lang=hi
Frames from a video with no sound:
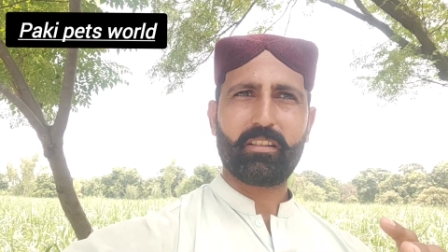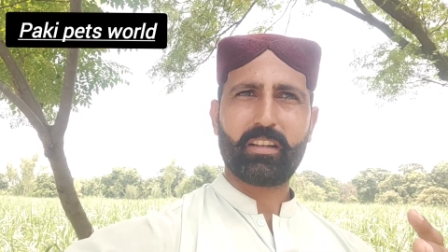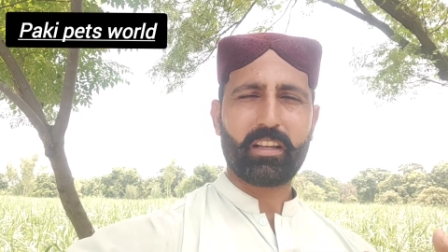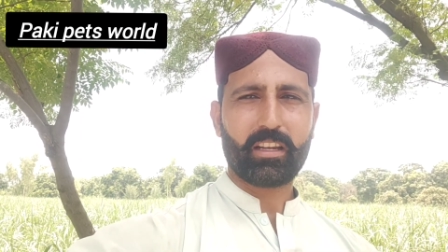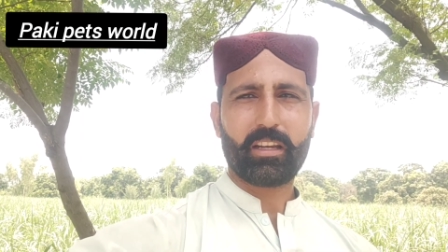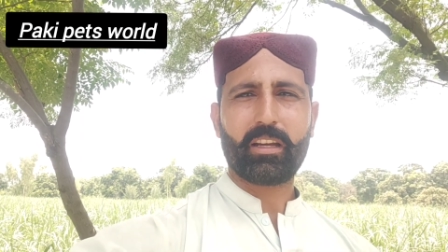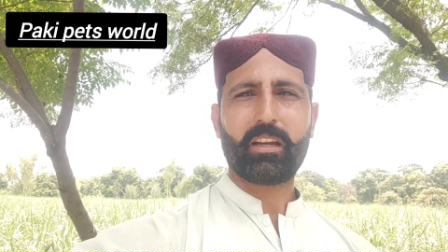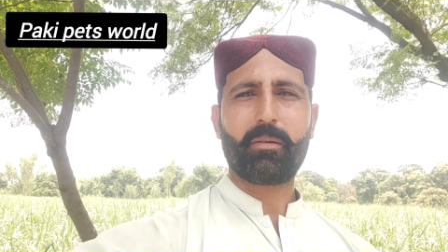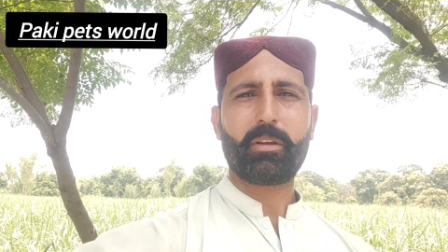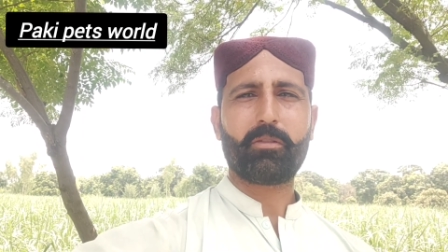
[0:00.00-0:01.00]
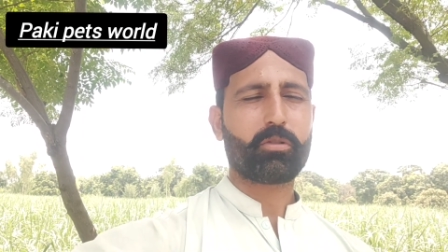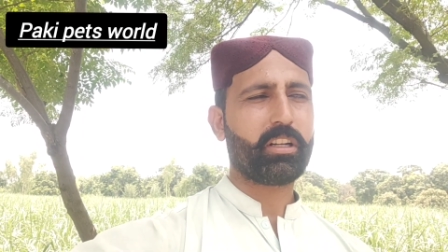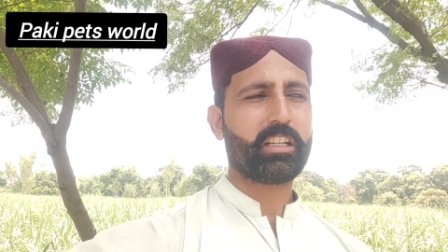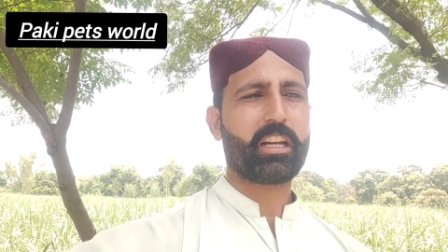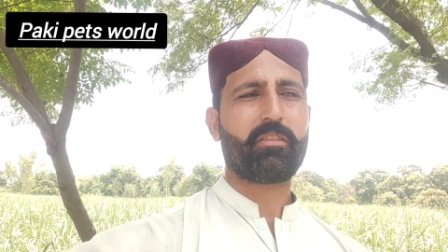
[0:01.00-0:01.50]
यानी कि अभी
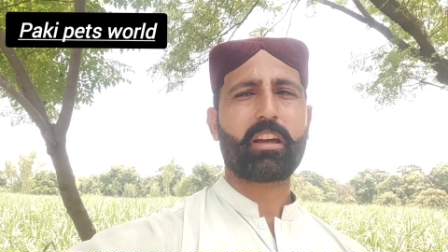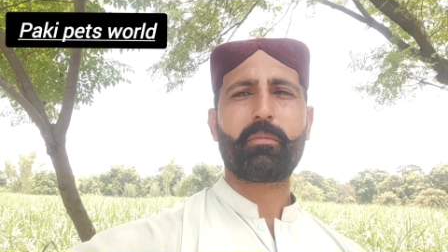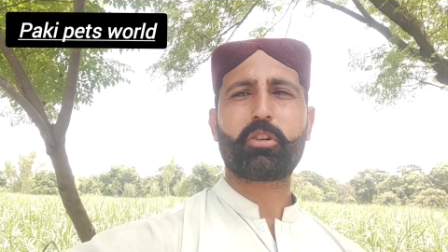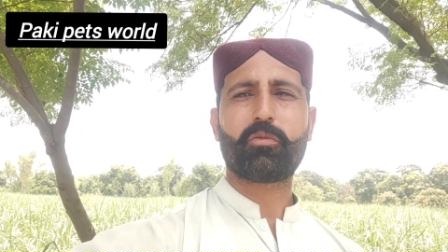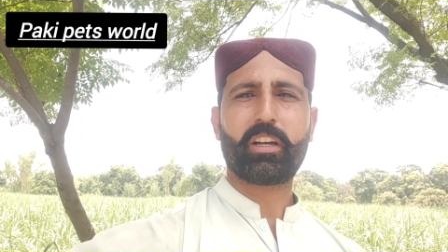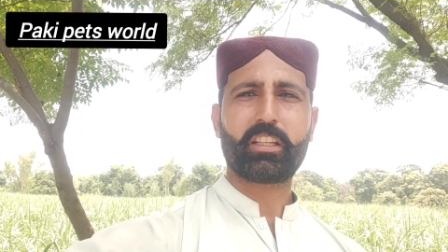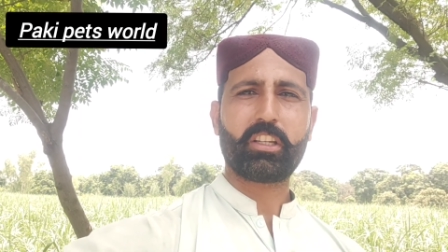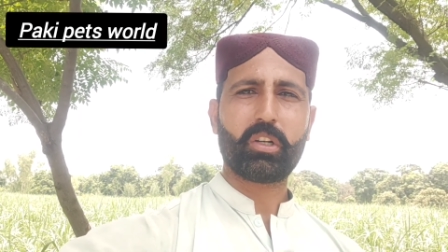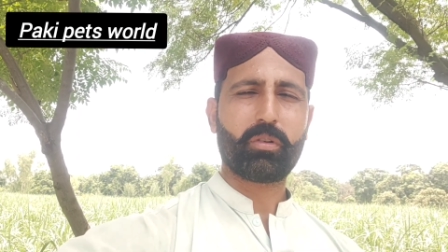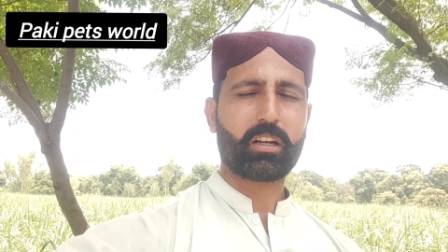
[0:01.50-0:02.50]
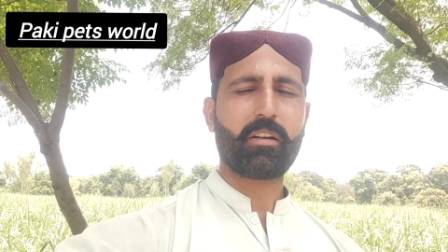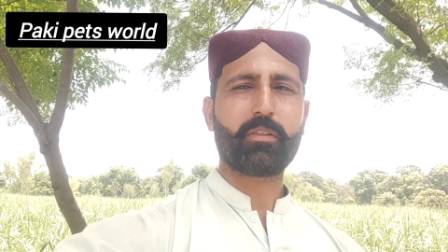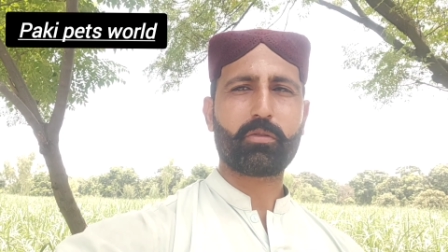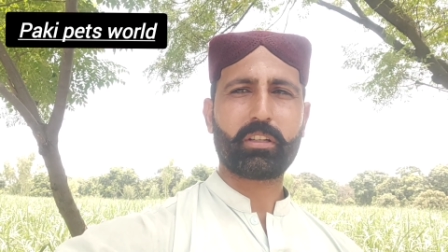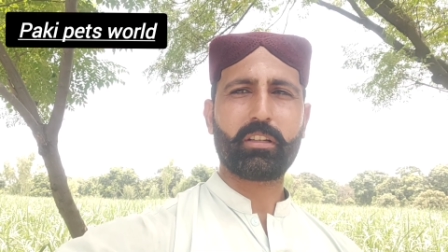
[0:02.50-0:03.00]
उसने चेहरा वगैरह भी सफ़ेद किया हुआ है
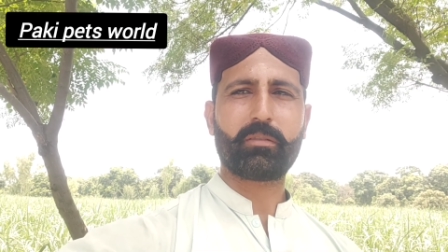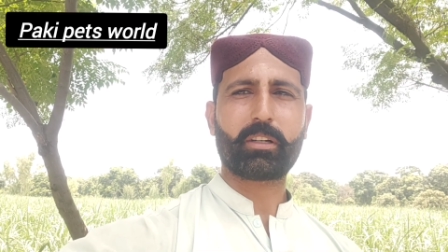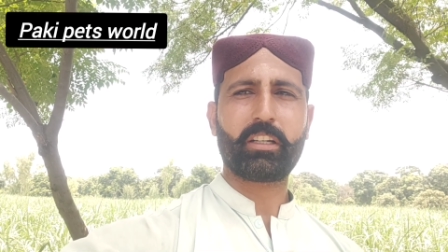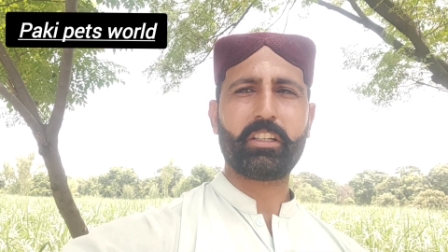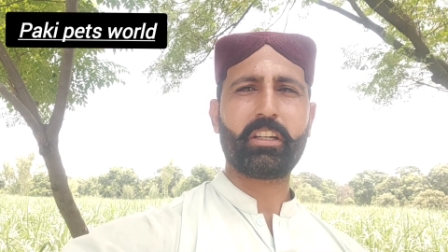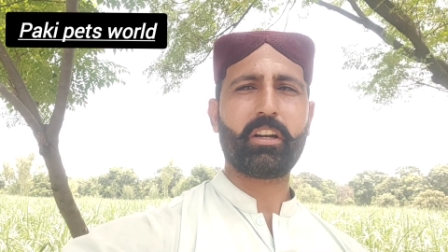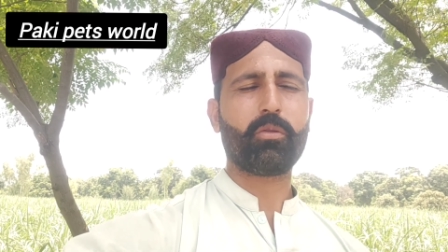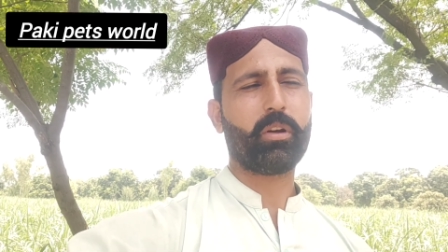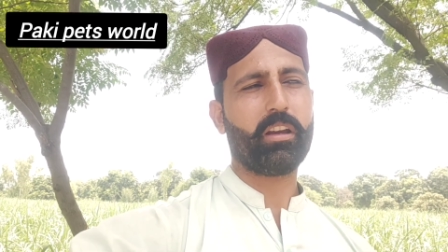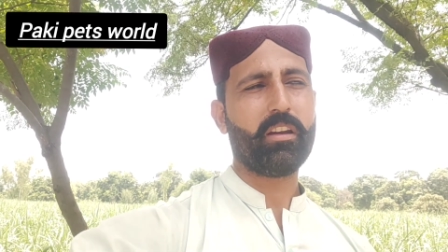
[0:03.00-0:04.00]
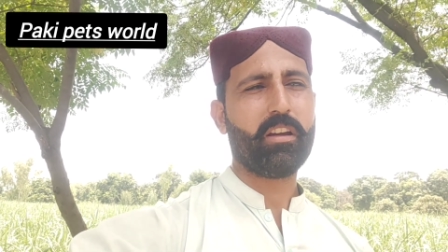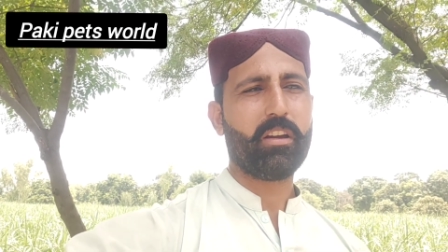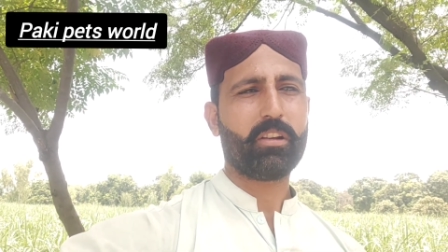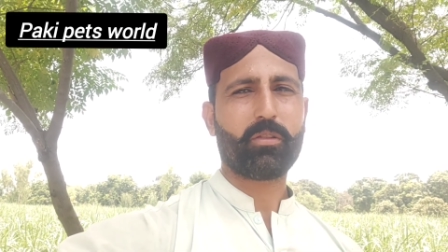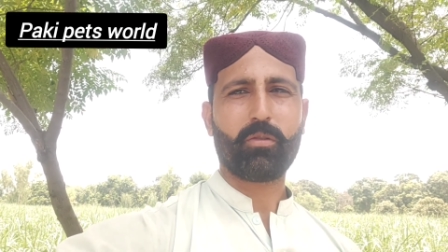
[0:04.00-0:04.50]
काफ़ी उसकी कंडीशन डाउन है
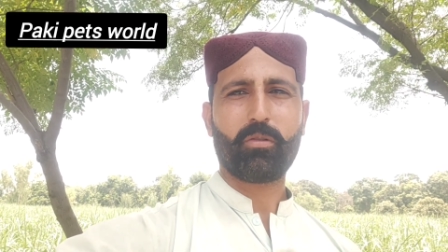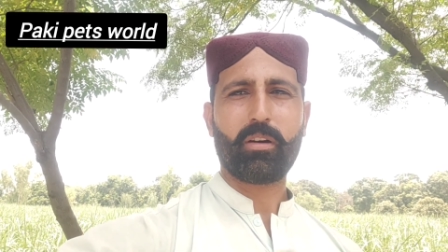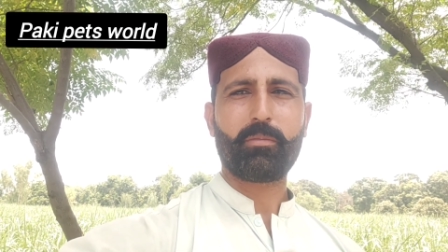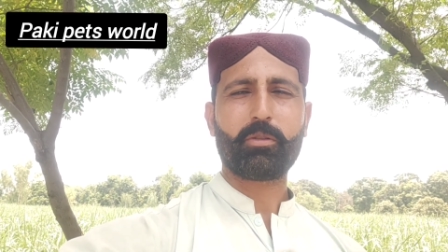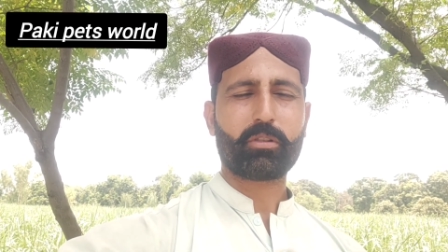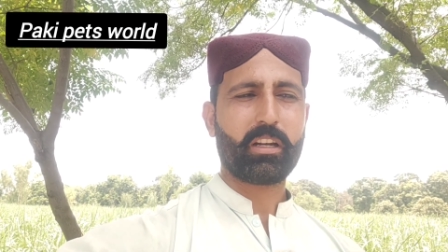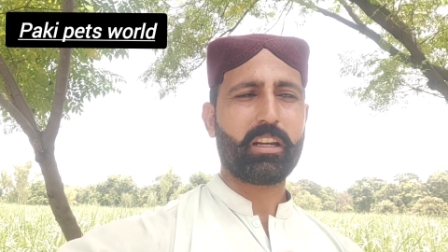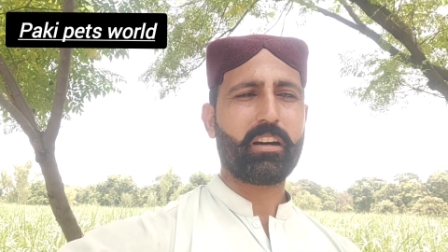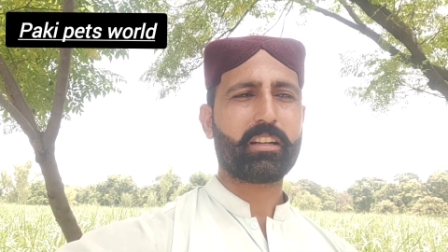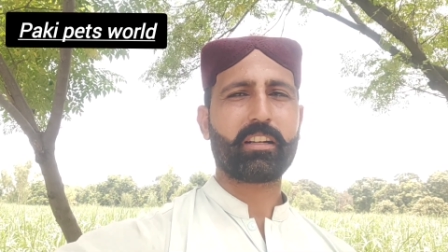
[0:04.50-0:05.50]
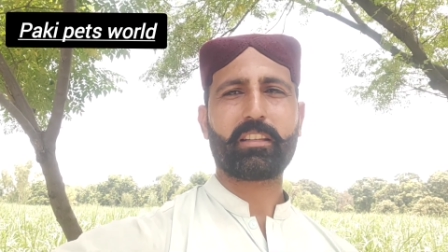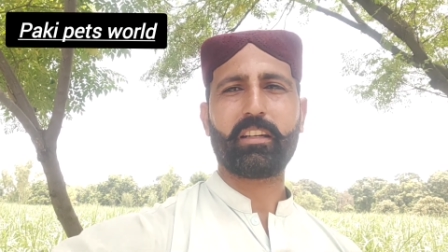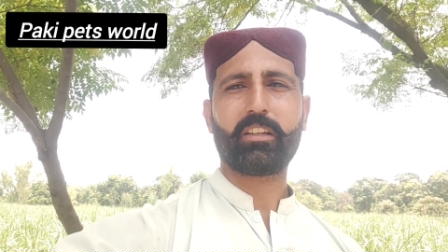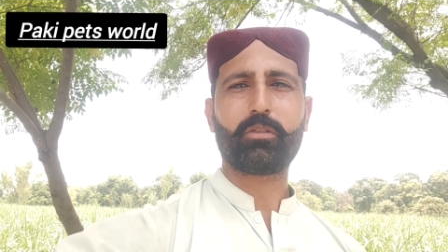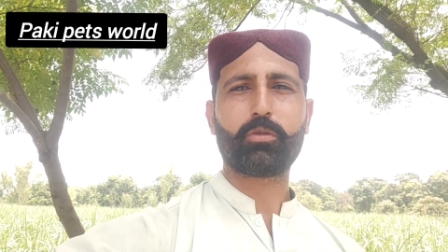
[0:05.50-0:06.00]
तो अभी उसका इलाज करते
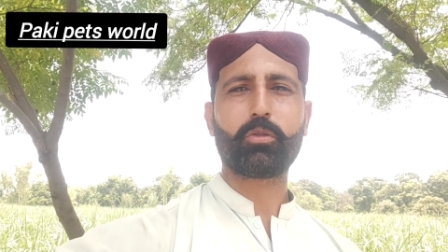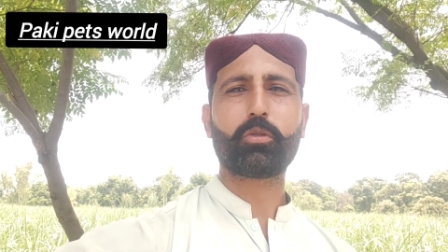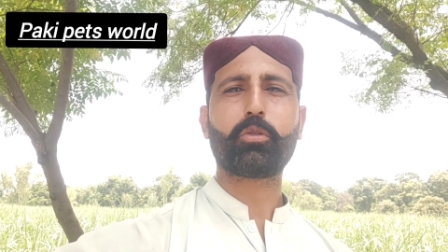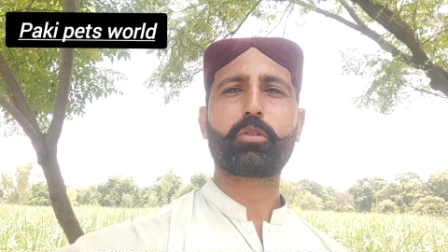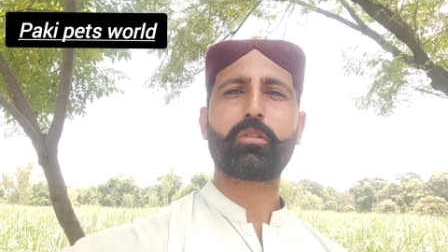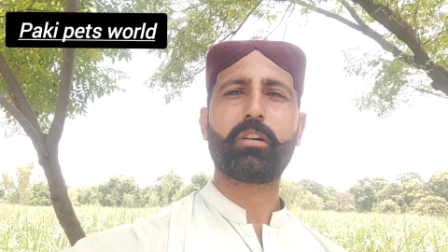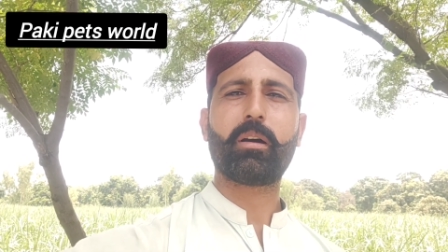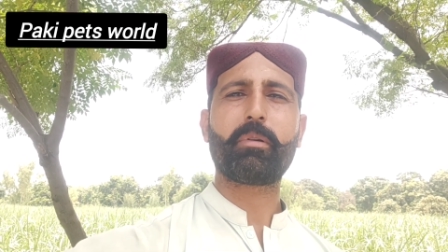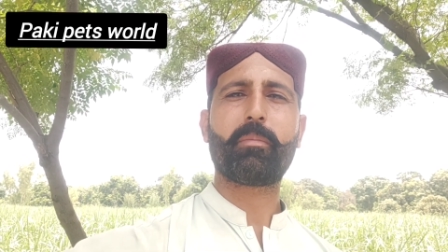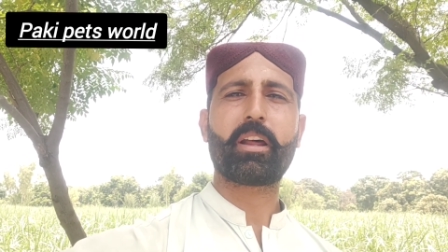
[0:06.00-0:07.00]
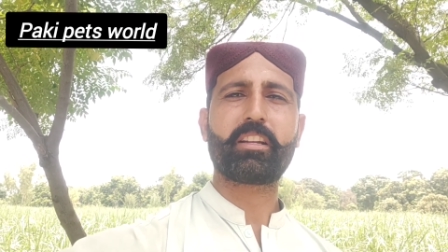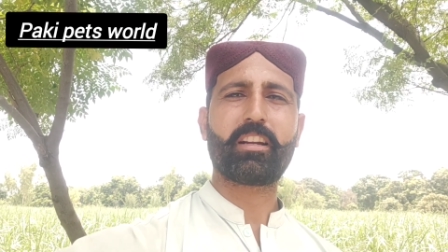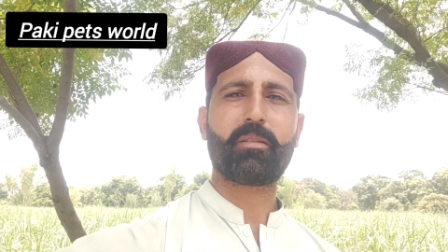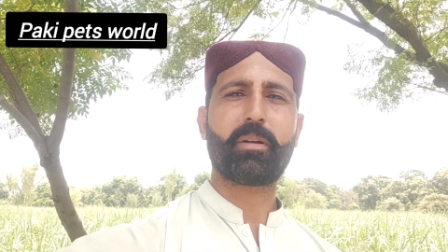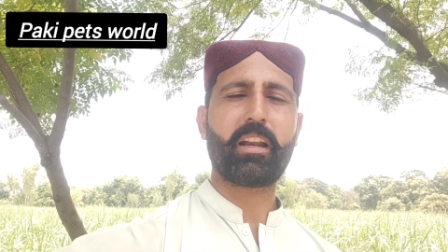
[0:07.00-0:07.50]
हैं तो जो दोस्त अभी हमारे
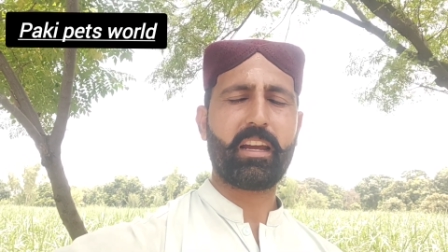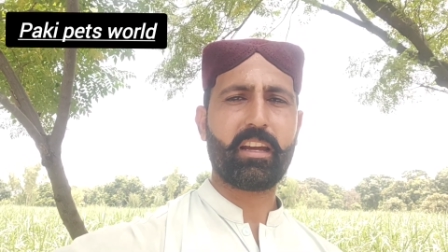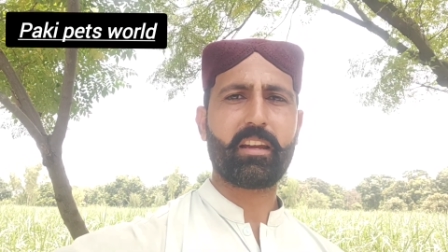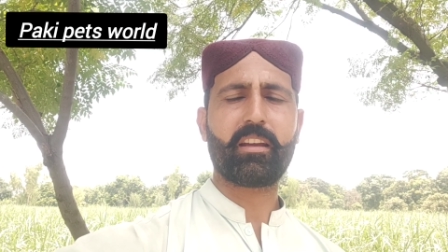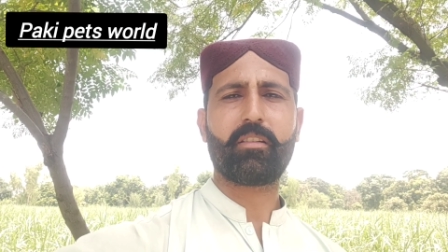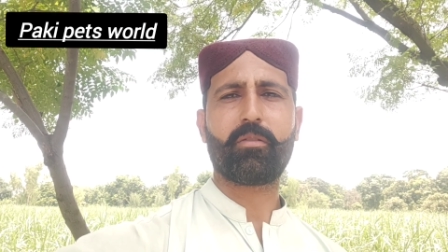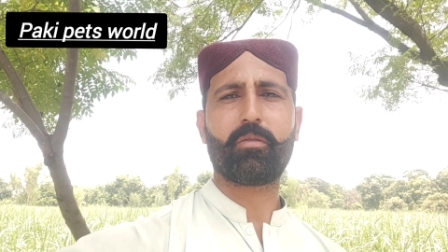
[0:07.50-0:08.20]
चैनल पर नए आए हैं